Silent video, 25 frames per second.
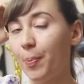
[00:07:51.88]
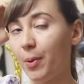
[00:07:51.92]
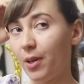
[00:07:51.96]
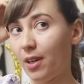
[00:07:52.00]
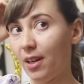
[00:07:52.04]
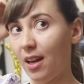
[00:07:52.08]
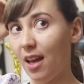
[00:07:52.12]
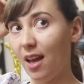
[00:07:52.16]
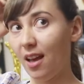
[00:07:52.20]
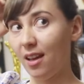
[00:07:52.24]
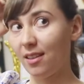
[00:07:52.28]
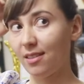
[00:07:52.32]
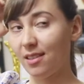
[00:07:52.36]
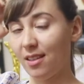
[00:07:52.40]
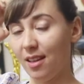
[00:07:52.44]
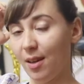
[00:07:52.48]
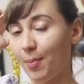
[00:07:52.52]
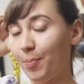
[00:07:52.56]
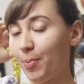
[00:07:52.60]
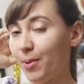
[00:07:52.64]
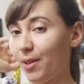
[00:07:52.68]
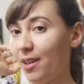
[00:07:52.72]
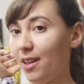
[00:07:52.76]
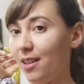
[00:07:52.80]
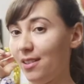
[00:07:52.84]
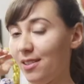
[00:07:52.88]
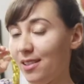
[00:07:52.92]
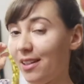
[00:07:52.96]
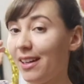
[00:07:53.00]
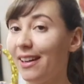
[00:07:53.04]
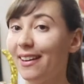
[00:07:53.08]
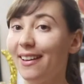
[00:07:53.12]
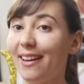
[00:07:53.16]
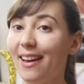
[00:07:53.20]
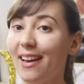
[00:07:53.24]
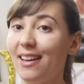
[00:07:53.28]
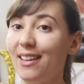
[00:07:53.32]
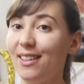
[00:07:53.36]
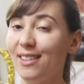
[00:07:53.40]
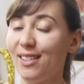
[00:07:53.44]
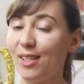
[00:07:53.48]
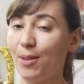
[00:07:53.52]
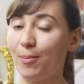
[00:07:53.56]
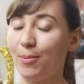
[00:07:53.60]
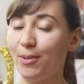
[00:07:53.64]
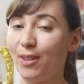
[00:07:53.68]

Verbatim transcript: pernah saya pernah sering kali saya